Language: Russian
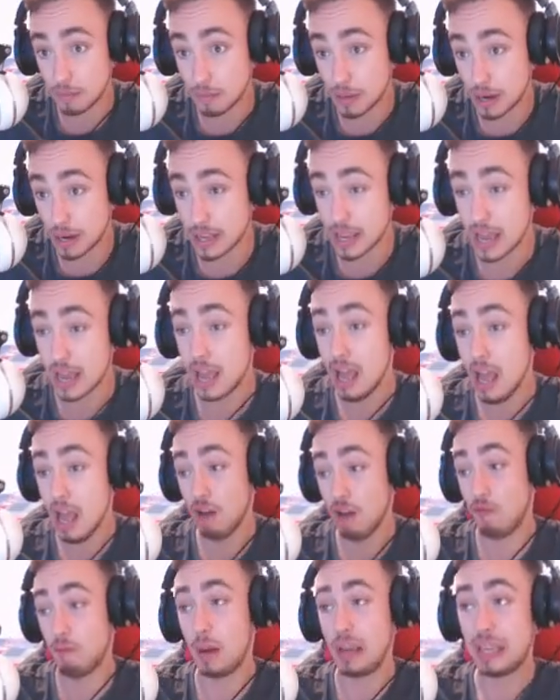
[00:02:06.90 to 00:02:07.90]
броня
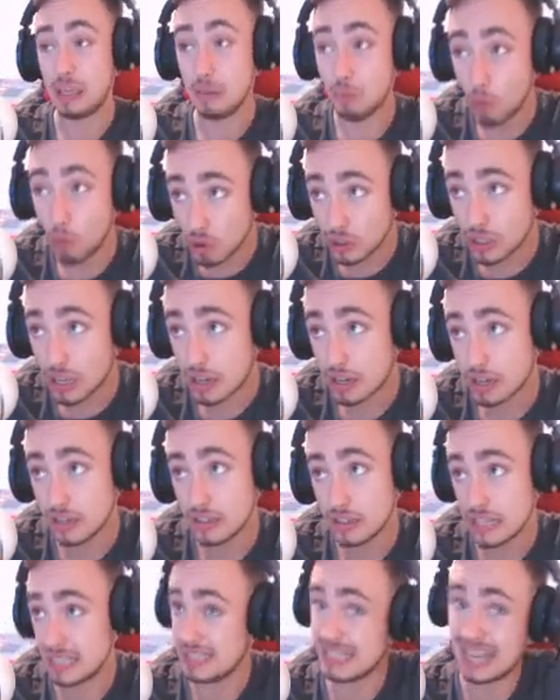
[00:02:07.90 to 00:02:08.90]
в покемонах,
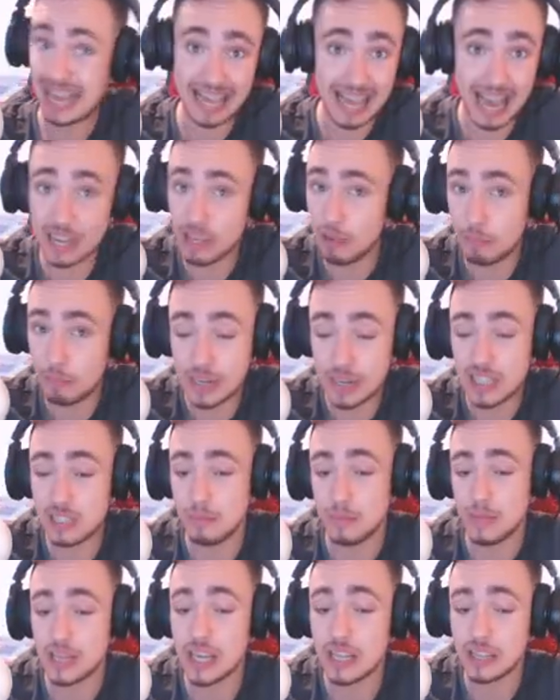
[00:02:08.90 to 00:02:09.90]
если они, в
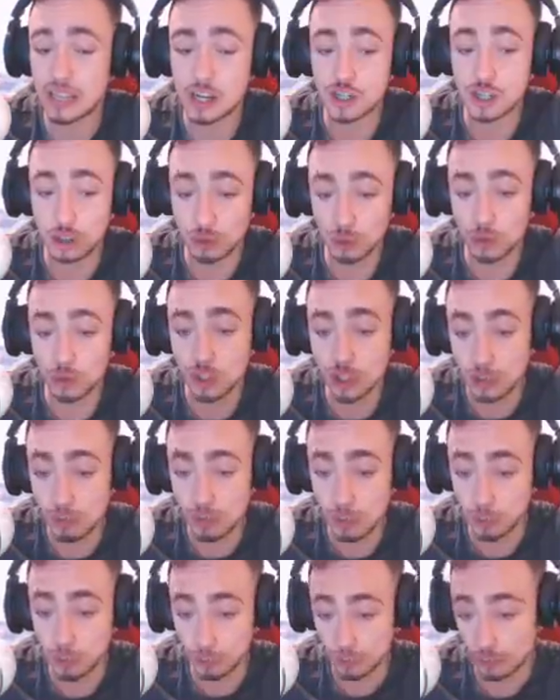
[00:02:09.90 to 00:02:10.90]
принципе, меня даже тут не
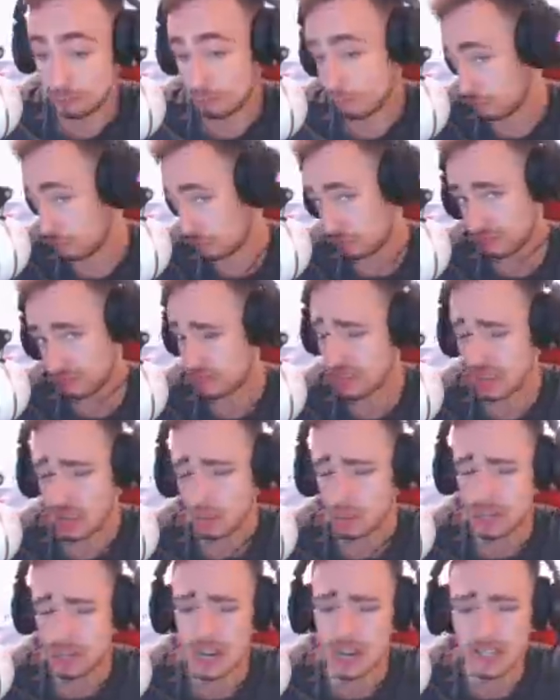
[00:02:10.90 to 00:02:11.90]
бьют?
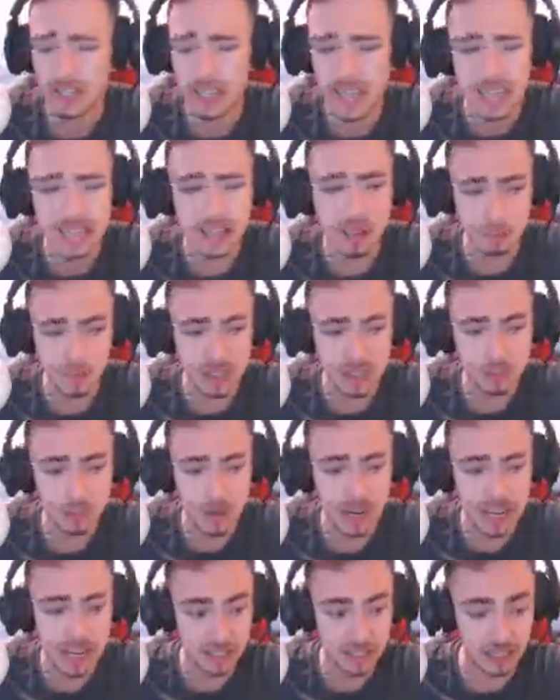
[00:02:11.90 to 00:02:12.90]
Мне кажется, это
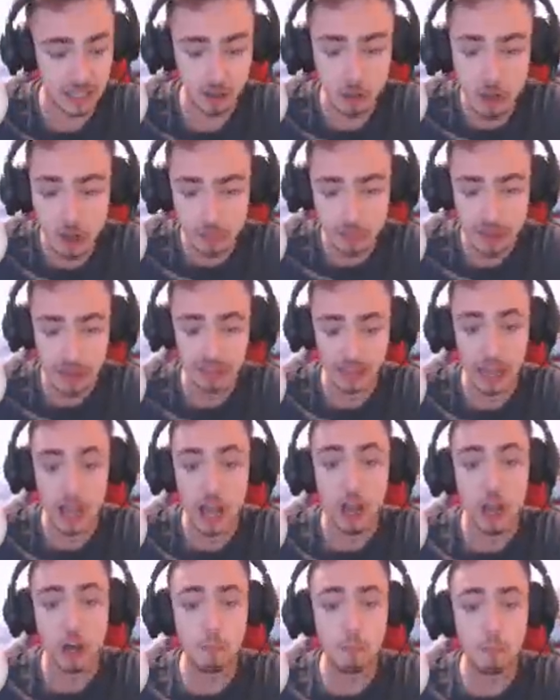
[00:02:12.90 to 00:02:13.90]
бесполезно. Но, ребята,
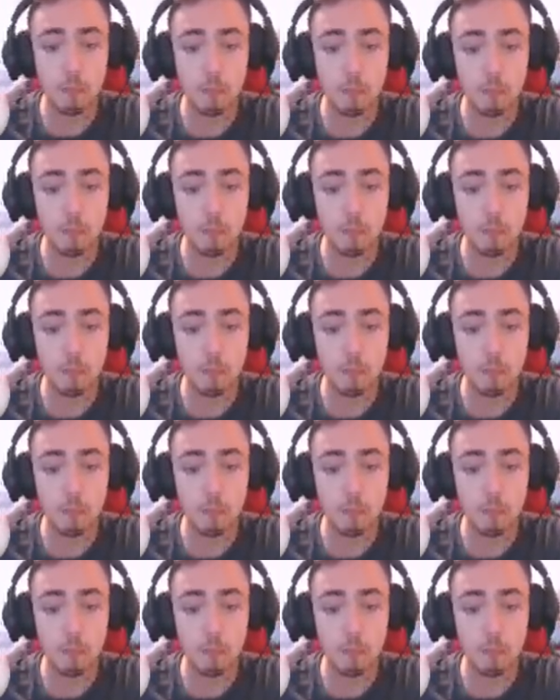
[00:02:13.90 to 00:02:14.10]
кто